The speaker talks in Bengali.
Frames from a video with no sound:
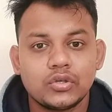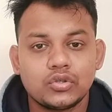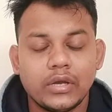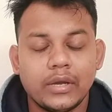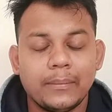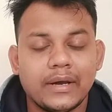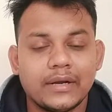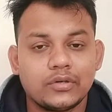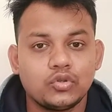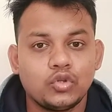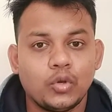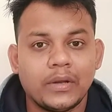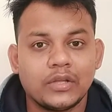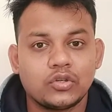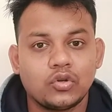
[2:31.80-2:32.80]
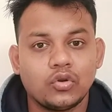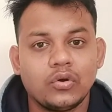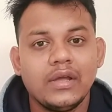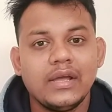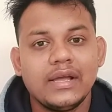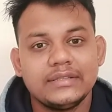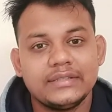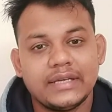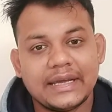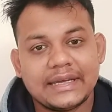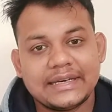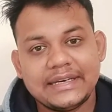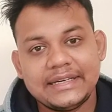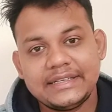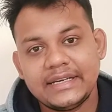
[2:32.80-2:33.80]
এবার শুধুমাত্র যারা
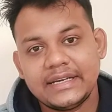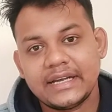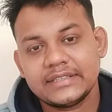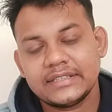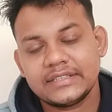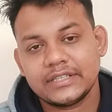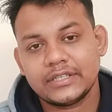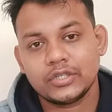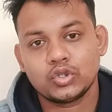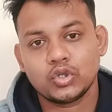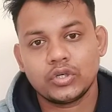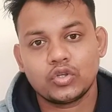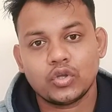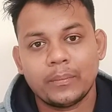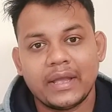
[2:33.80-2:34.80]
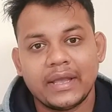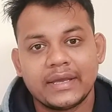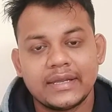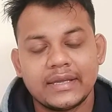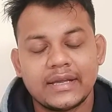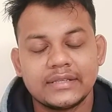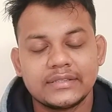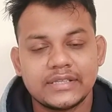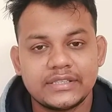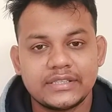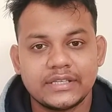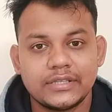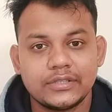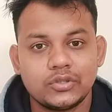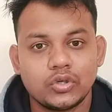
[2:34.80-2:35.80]
কৃষিকাজের সাথে জড়িত বা এগ্রিকালচারের
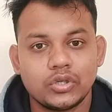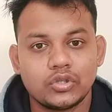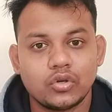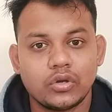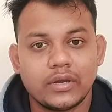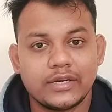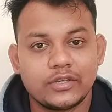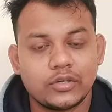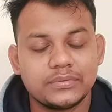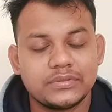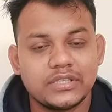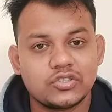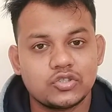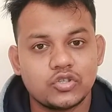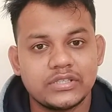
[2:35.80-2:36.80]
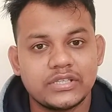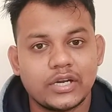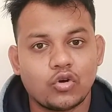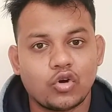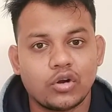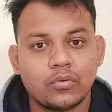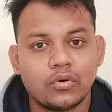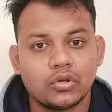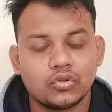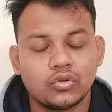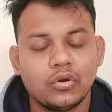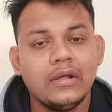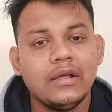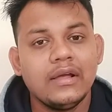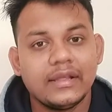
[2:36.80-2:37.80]
সাথে জড়িত এসব সেক্টরে যারা কর্মরত
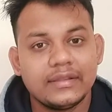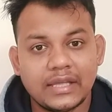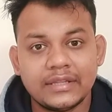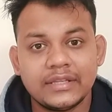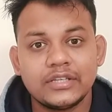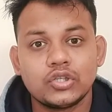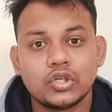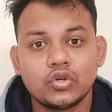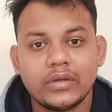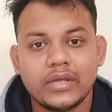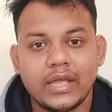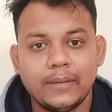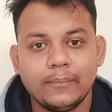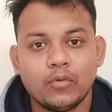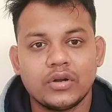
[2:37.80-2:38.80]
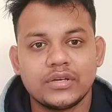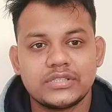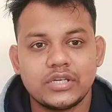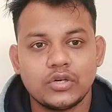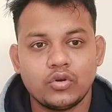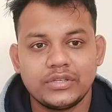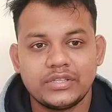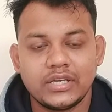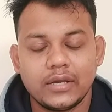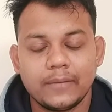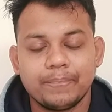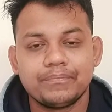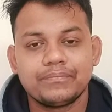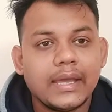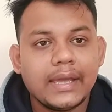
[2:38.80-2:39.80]
তাদের জন্যই এই বোনাসটি রয়েছে
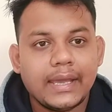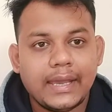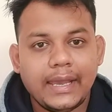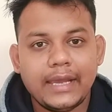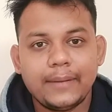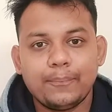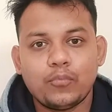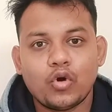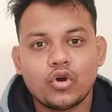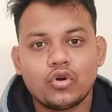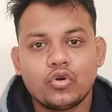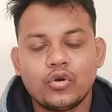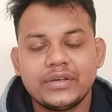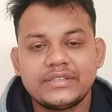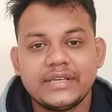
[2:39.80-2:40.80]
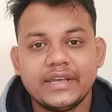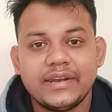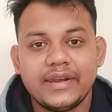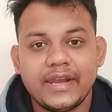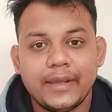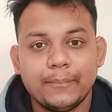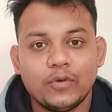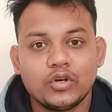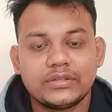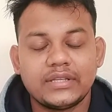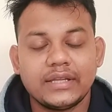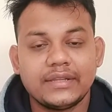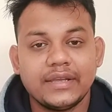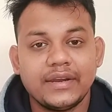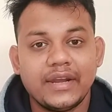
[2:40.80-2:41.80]
এরপর রয়েছে রেম
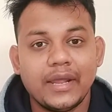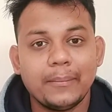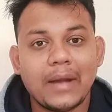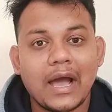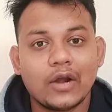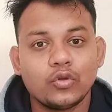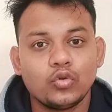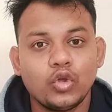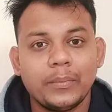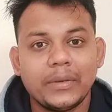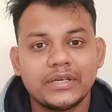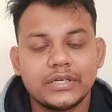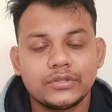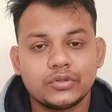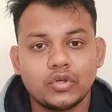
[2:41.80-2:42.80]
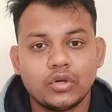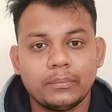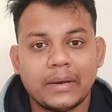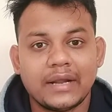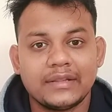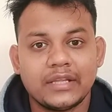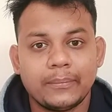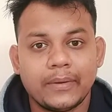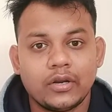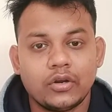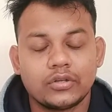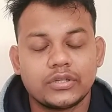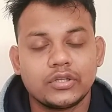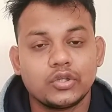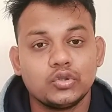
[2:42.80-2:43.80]
অর্থাৎ রেম আরও দুই মাসের জন্য বাড়াতে পারে
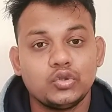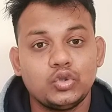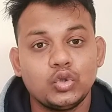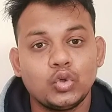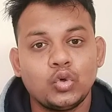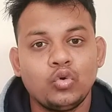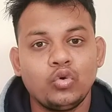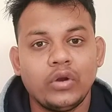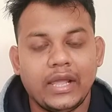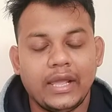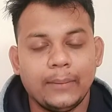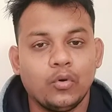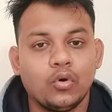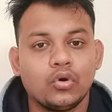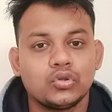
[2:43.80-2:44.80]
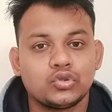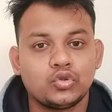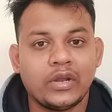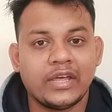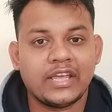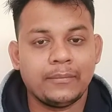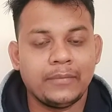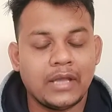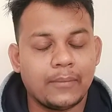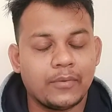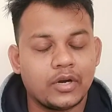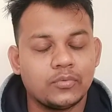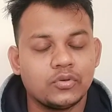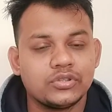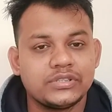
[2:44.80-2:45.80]
অর্থাৎ জুন এবং জুলাই আমি
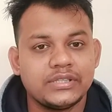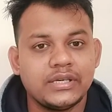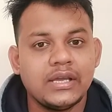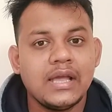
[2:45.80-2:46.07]
আবারও বলছি